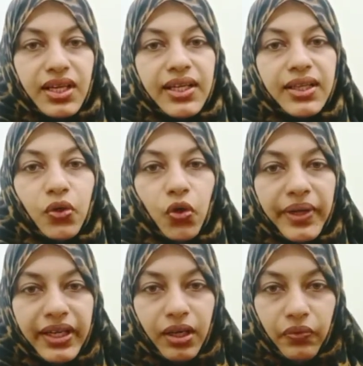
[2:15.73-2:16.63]
இந்த
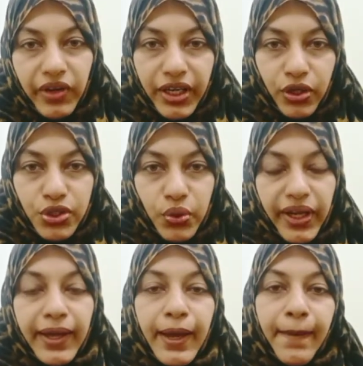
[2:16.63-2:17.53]
ஓமைக்ரான் வைக்ரோஸோட
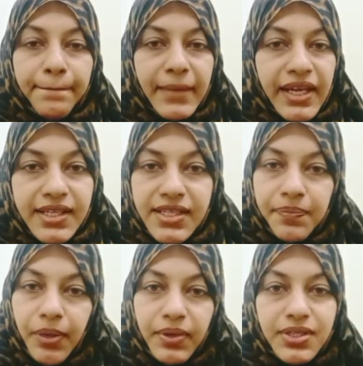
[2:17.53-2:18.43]
மெயின்
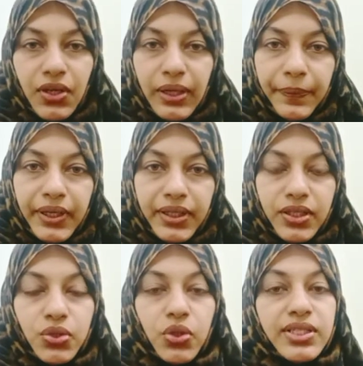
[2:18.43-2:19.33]
சிம்டமாக சொல்லப்படுது
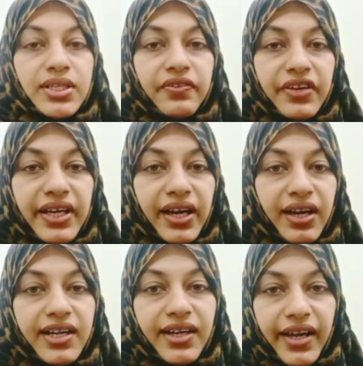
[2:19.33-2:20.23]
ஸோ சிவியரான
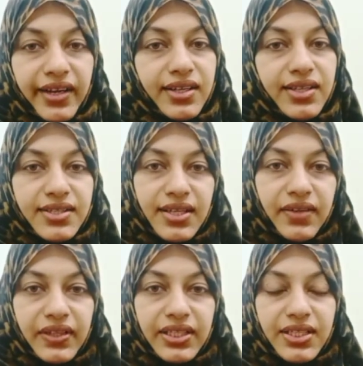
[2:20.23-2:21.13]
டயர்ட்னஸ்
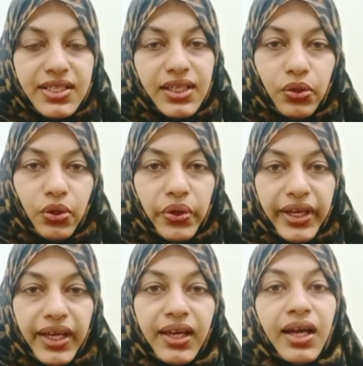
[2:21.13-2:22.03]
தான் வந்துட்டு
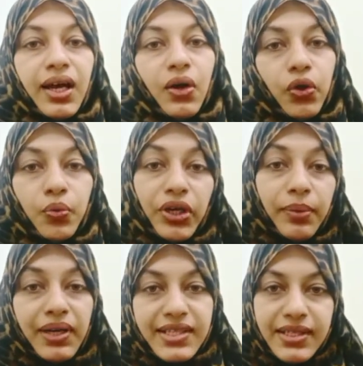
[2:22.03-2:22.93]
இதனுடைய ஒரு
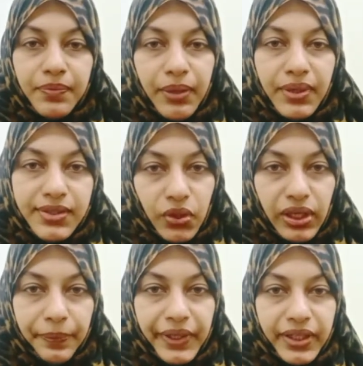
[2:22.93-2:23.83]
முக்கியமான சிம்டமாக
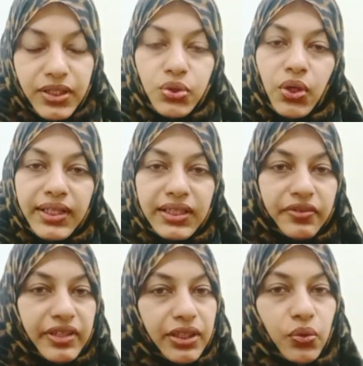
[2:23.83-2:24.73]
சொல்லப்படுது ஸோ அதை
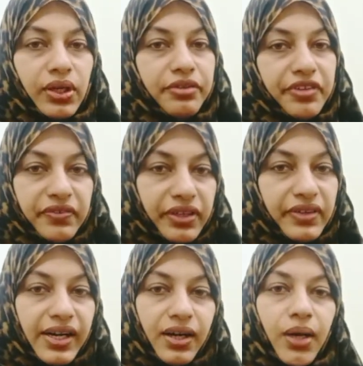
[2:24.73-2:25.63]
தவிர்த்து உங்களுக்கு ஃபீவர்
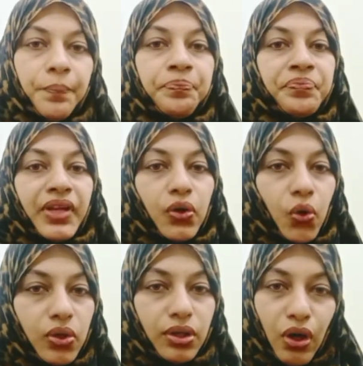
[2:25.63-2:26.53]
வரலாம்
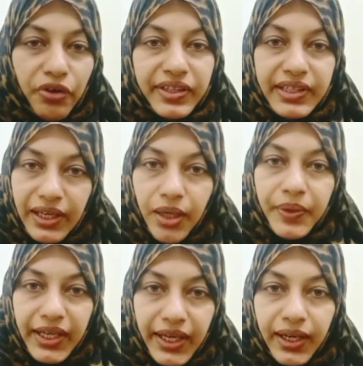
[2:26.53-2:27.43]
கோல்ட் காஃபி இதெல்லாம்
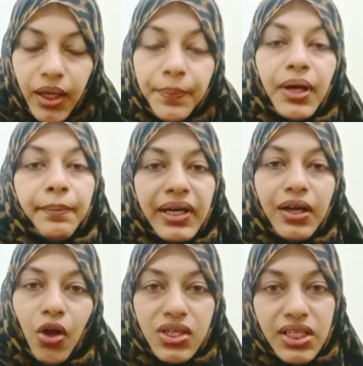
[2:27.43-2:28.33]
இருக்கலாம் பட்
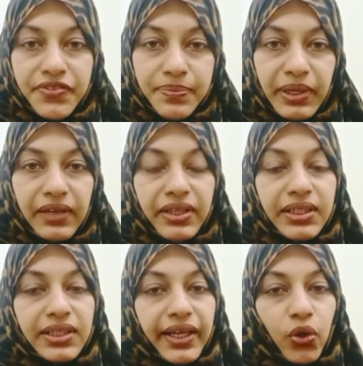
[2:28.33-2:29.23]
லாஸ் ஆஃப் ஸ்மெல்
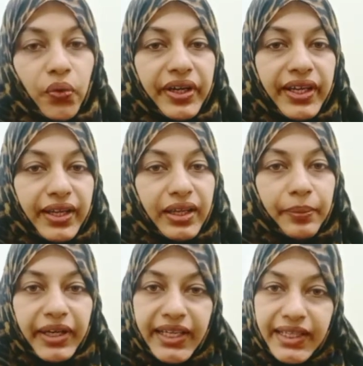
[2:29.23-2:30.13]
வந்து லைக் கோவிடுக்கு இருந்த
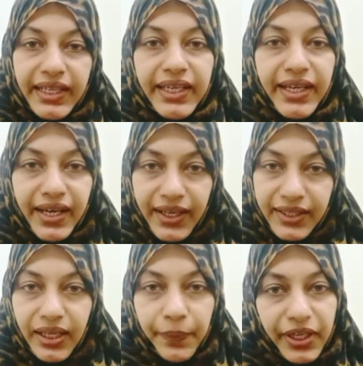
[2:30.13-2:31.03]
மாதிரி இதில்
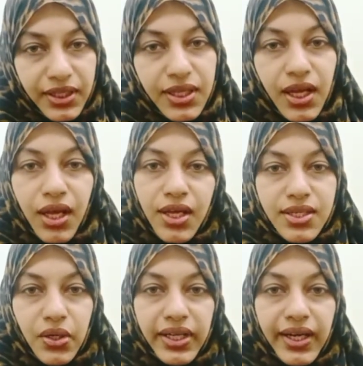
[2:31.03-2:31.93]
இருக்காது அப்படின்ட்டு
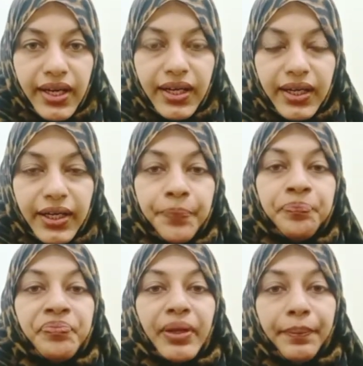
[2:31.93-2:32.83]
சொல்லியிருக்காங்க
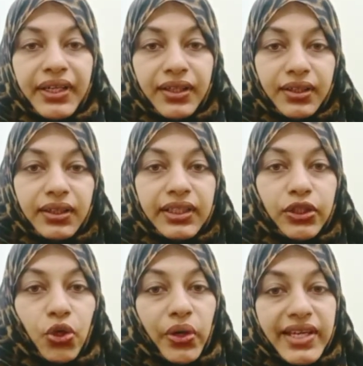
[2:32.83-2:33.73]
பட் uh,
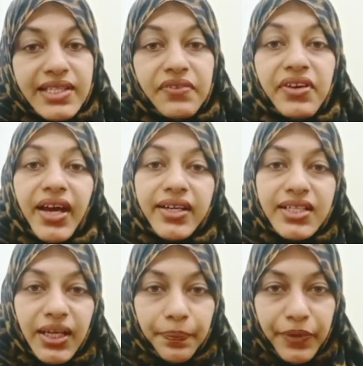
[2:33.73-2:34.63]
இதனுடைய
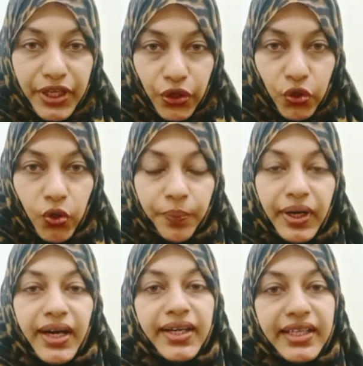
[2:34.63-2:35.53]
சிவியாரிட்டி எப்படி இருக்கும்
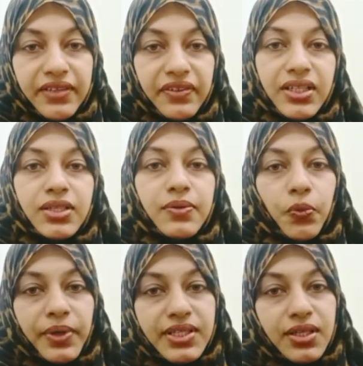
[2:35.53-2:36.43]
அண்ட் இது வந்துட்டு ஒரு
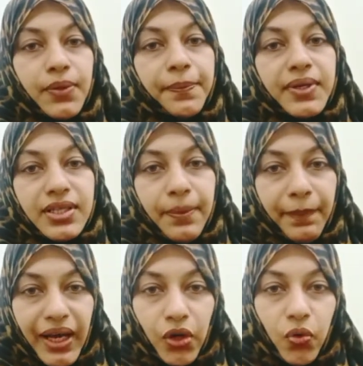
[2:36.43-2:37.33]
பர்சன் டு பர்சன்
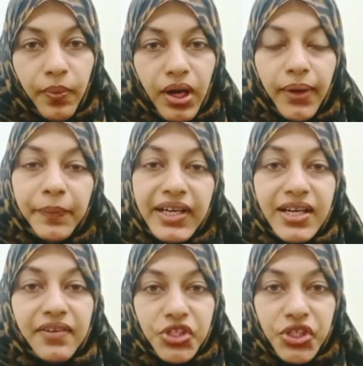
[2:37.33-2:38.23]
பரவுமா
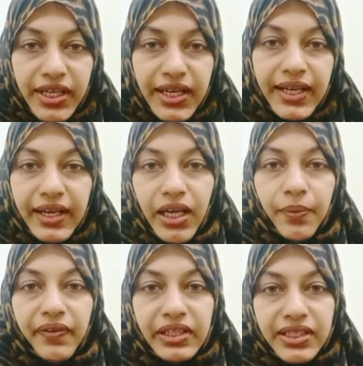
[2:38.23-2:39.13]
அப்படின்ற விஷயங்கள்
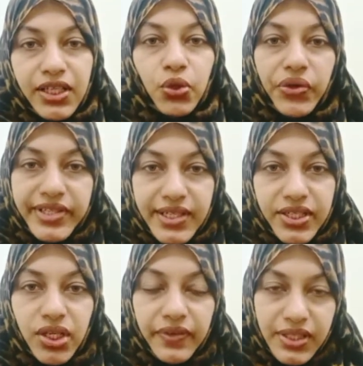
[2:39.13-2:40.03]
எல்லாமே வந்துட்டு இன்னும்
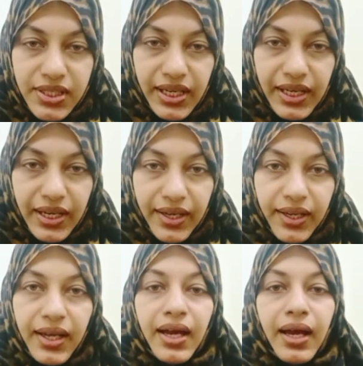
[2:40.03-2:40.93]
ரிசர்ச்சில் வச்சுருக்காங்க
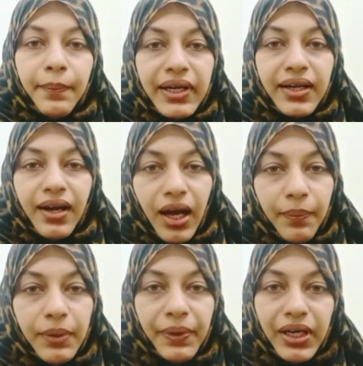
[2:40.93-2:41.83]
பட் நாம்
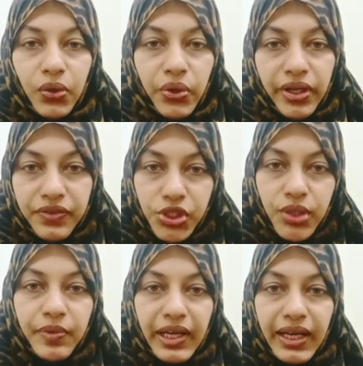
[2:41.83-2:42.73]
பண்ணக்கூடிய
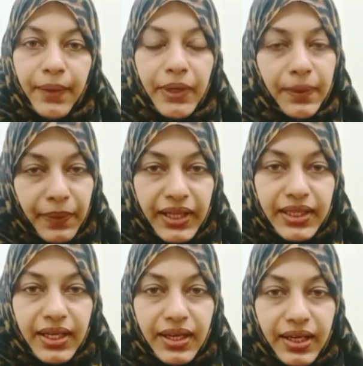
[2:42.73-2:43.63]
விஷயம் என்ன அப்படின்னு
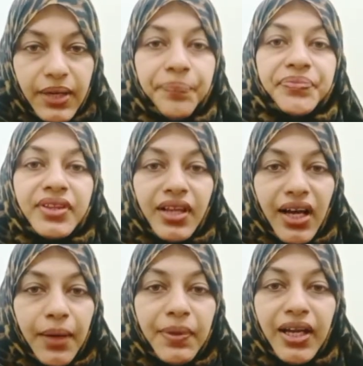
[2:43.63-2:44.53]
பார்த்தீங்கன்னாக்கா
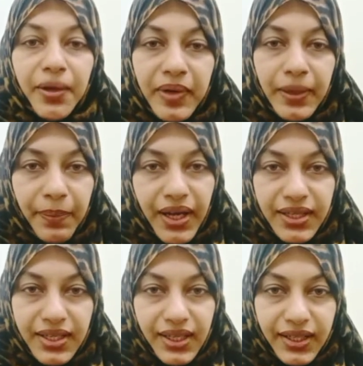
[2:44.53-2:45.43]
நாம் நம்மளை
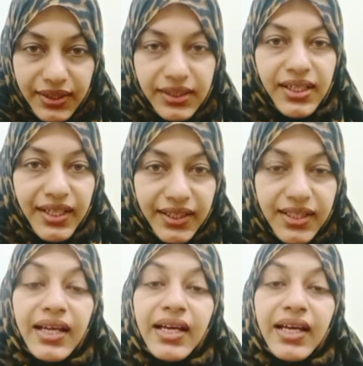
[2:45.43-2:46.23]
பாதுகாத்துக்கிறது